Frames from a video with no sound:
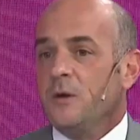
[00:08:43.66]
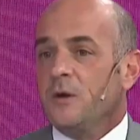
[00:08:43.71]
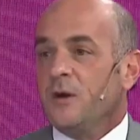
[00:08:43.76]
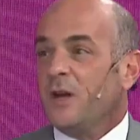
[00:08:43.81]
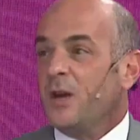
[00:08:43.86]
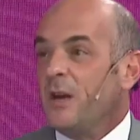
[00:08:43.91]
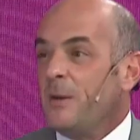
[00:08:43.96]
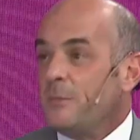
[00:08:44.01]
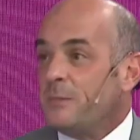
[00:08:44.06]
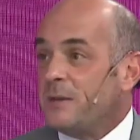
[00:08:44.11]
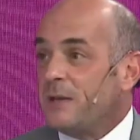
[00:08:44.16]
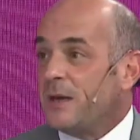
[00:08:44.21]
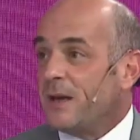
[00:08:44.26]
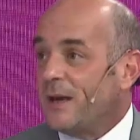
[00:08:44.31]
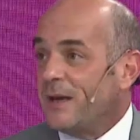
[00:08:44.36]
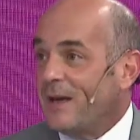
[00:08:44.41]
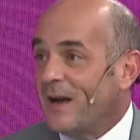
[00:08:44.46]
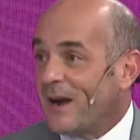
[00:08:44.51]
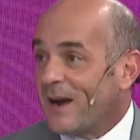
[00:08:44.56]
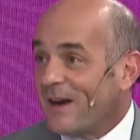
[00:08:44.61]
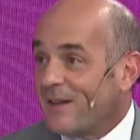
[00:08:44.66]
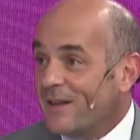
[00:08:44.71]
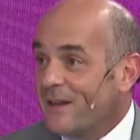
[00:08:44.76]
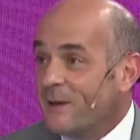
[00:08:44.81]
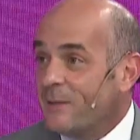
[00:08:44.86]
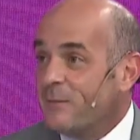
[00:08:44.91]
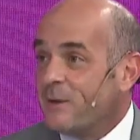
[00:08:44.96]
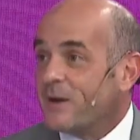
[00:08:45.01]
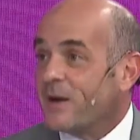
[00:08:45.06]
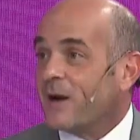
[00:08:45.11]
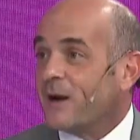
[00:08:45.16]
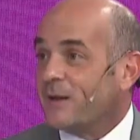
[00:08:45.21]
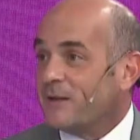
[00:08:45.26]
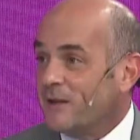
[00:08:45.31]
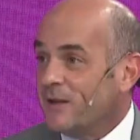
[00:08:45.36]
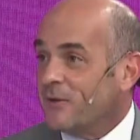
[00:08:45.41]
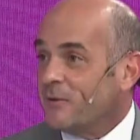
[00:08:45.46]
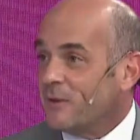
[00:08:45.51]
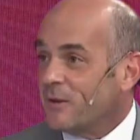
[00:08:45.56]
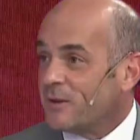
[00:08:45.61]
críptica y académica que
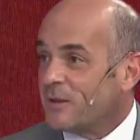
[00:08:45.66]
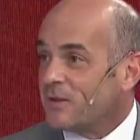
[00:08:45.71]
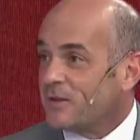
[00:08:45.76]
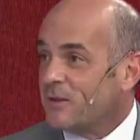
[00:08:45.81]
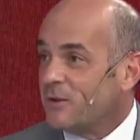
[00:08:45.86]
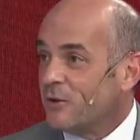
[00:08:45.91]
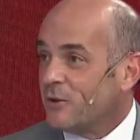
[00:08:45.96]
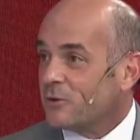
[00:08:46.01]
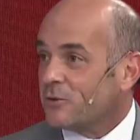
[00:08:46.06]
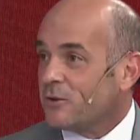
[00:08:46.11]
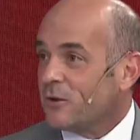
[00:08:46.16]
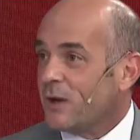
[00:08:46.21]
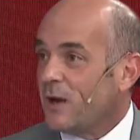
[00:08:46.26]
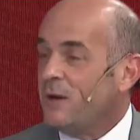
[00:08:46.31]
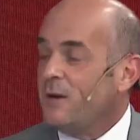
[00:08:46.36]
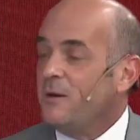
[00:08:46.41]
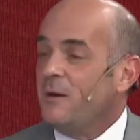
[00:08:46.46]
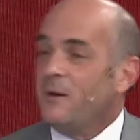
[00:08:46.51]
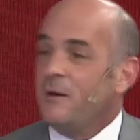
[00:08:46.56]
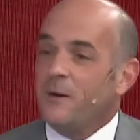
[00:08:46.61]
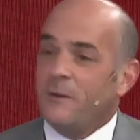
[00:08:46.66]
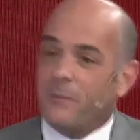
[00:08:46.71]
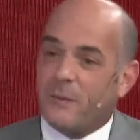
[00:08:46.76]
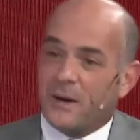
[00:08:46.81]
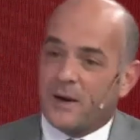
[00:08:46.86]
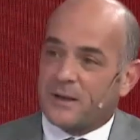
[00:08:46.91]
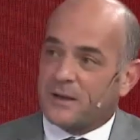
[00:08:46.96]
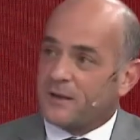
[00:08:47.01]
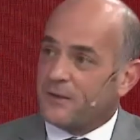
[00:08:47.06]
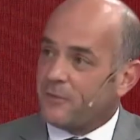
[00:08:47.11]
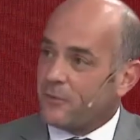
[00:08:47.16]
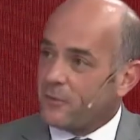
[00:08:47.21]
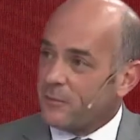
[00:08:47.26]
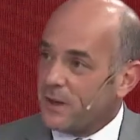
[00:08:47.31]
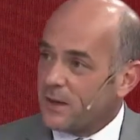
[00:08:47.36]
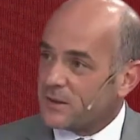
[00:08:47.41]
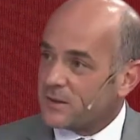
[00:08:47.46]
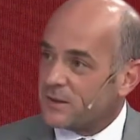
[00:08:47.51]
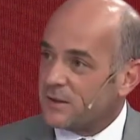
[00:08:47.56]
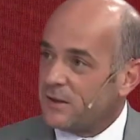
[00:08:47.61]
tiene una tesis doctoral para
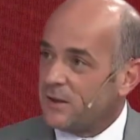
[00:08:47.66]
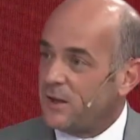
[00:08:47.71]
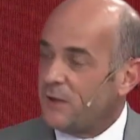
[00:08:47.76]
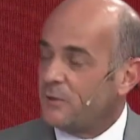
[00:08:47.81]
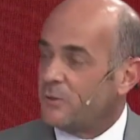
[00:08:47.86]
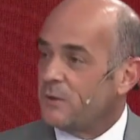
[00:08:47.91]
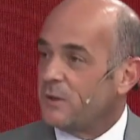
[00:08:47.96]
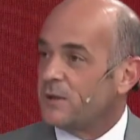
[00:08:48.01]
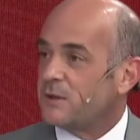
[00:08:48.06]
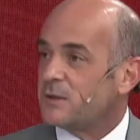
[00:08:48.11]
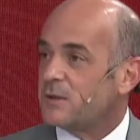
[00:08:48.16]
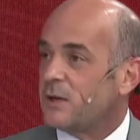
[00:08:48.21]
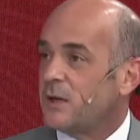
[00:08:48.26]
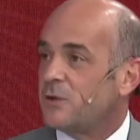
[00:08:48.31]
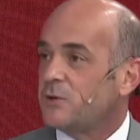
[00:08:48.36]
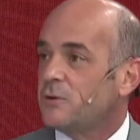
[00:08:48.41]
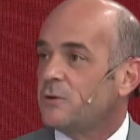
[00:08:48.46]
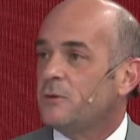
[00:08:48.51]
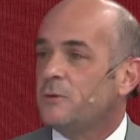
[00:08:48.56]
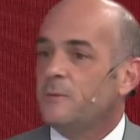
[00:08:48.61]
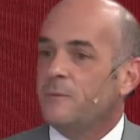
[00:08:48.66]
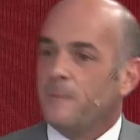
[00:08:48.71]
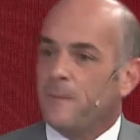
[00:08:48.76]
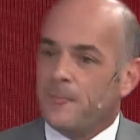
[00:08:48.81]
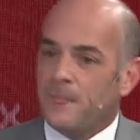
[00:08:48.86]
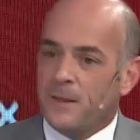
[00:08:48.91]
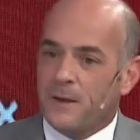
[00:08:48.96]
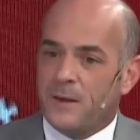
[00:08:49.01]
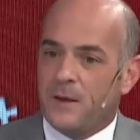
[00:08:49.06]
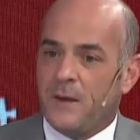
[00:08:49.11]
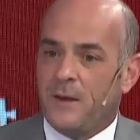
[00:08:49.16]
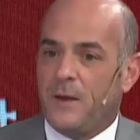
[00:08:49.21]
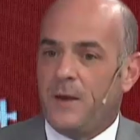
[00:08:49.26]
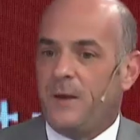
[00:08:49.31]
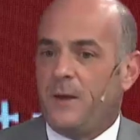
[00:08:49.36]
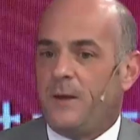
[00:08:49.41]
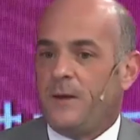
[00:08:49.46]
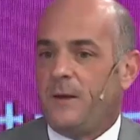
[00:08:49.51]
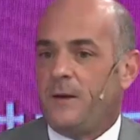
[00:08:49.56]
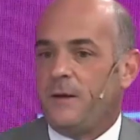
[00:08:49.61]
transformarse en un ensayo.
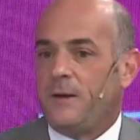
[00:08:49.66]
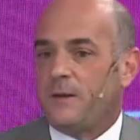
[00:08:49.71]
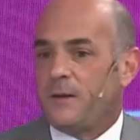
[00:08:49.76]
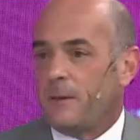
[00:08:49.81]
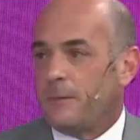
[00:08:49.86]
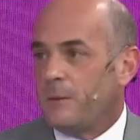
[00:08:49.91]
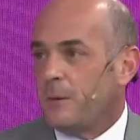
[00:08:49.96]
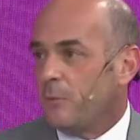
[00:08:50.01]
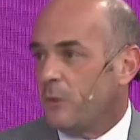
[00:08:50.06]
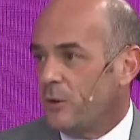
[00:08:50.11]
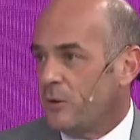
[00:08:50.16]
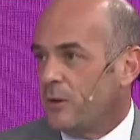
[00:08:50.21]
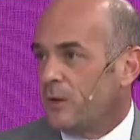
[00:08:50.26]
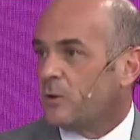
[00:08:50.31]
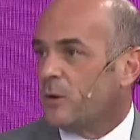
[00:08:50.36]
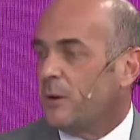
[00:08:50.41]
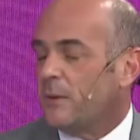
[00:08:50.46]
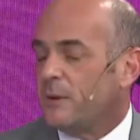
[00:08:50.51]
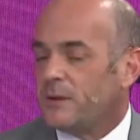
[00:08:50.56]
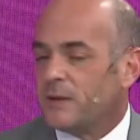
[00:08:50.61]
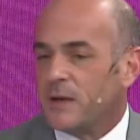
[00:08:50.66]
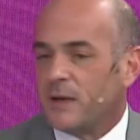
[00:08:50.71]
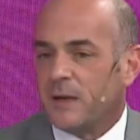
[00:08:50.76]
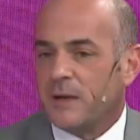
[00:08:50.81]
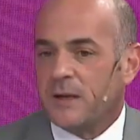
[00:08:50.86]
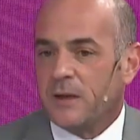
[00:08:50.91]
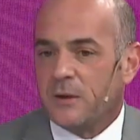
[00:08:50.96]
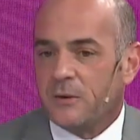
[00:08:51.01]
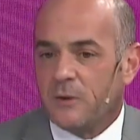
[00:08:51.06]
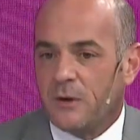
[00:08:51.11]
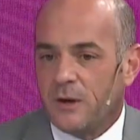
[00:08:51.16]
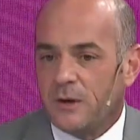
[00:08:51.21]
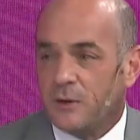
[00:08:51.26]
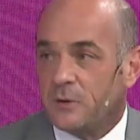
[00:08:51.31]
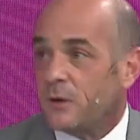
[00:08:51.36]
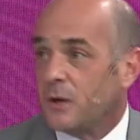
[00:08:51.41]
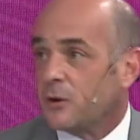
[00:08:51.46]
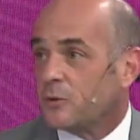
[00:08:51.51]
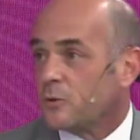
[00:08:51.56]
Eh, y también, bueno, naturalmente agradezco a Editorial